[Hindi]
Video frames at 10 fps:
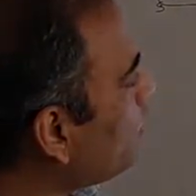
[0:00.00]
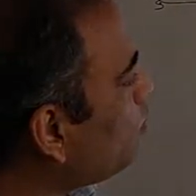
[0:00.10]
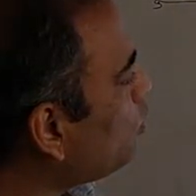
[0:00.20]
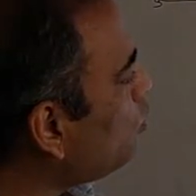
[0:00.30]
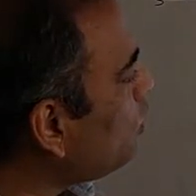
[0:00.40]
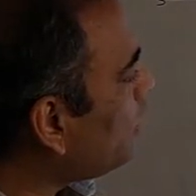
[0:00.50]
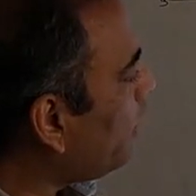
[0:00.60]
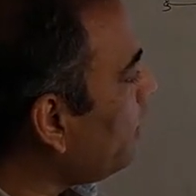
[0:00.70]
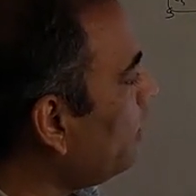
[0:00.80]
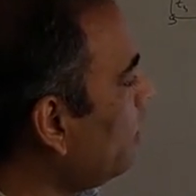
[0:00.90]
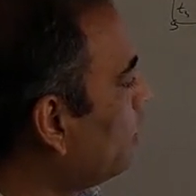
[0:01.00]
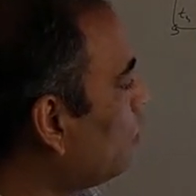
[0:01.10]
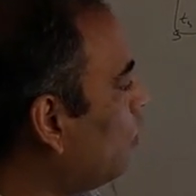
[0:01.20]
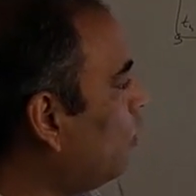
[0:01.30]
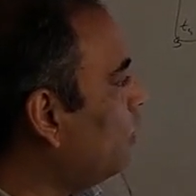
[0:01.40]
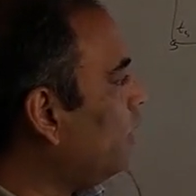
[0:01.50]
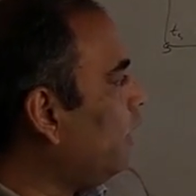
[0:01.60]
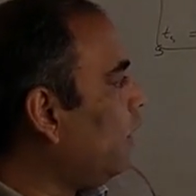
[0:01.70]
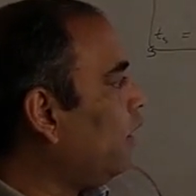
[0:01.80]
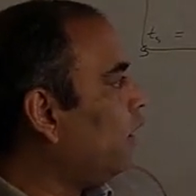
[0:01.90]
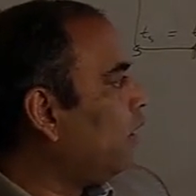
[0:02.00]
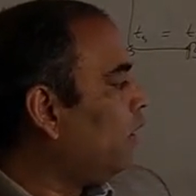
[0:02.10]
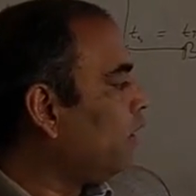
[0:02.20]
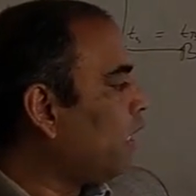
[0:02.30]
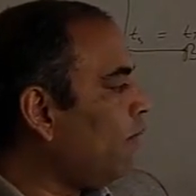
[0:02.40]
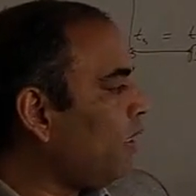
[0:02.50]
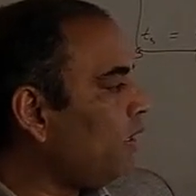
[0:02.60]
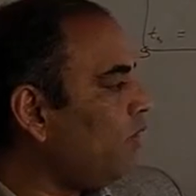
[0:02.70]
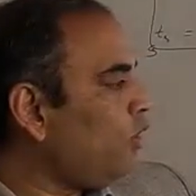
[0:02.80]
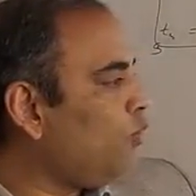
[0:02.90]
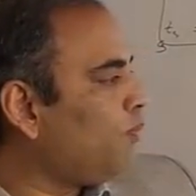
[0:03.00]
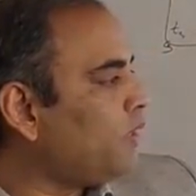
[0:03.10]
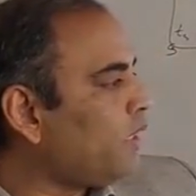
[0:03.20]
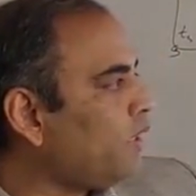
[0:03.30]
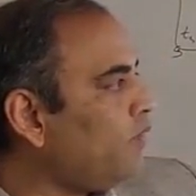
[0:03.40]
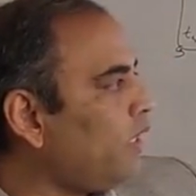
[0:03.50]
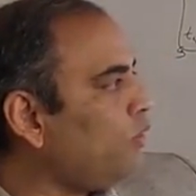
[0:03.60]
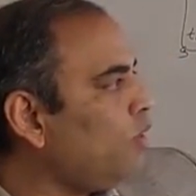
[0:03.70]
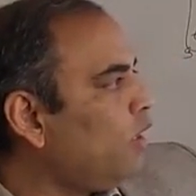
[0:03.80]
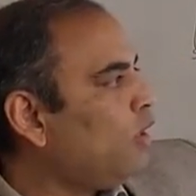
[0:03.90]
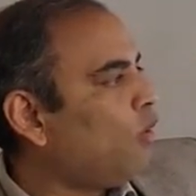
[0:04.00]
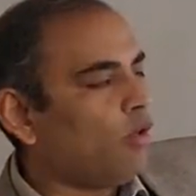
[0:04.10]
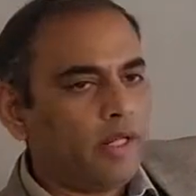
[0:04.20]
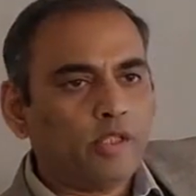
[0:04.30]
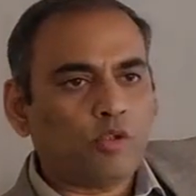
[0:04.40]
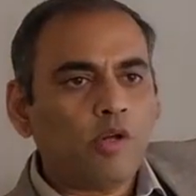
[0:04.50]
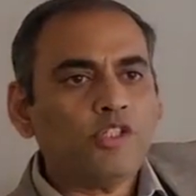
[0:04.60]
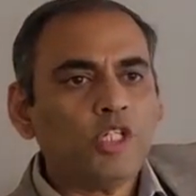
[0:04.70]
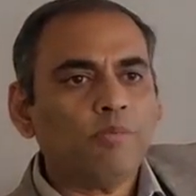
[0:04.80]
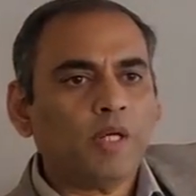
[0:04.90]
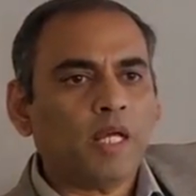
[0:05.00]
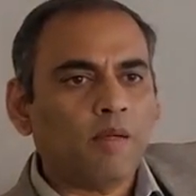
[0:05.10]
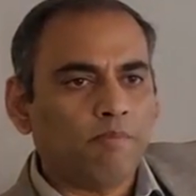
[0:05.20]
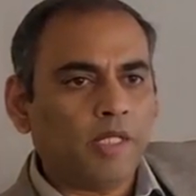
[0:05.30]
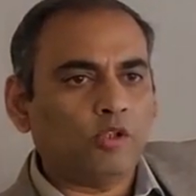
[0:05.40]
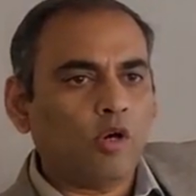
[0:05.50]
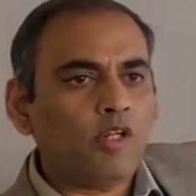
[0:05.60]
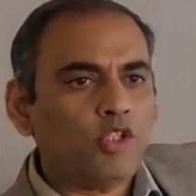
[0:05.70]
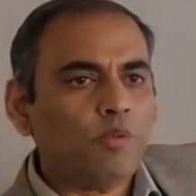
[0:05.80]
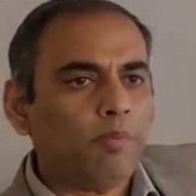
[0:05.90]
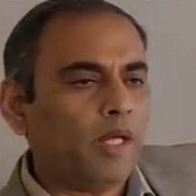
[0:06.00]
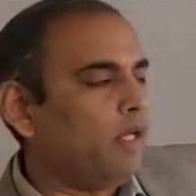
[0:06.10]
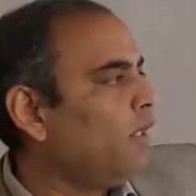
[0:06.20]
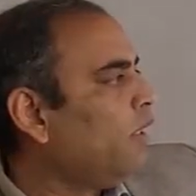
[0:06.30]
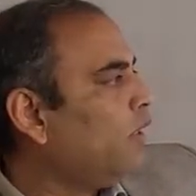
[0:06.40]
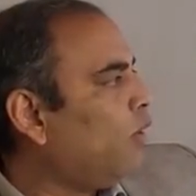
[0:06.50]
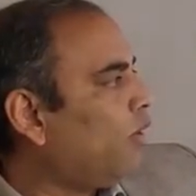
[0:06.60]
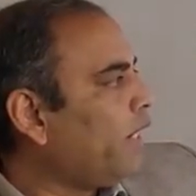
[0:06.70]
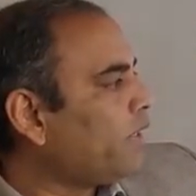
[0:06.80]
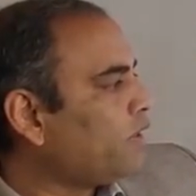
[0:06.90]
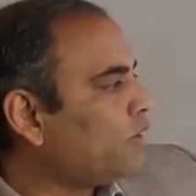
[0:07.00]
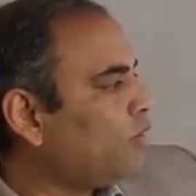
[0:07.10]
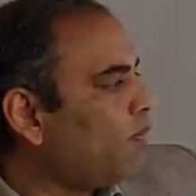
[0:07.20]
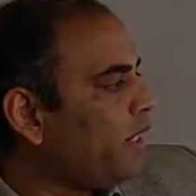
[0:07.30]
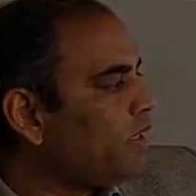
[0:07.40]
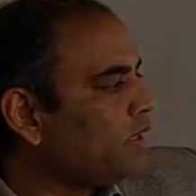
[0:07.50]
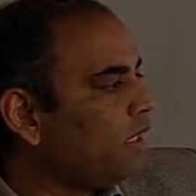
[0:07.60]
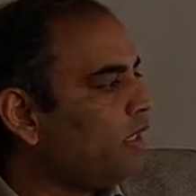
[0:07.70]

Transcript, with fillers: सब्सिट्यूट करें तो ये गामा की वैल्यू बीटा की वैल्यू और एक तो ऑरिजन पे है बिग तो ऑरिजन पे है और x तो माइनस कर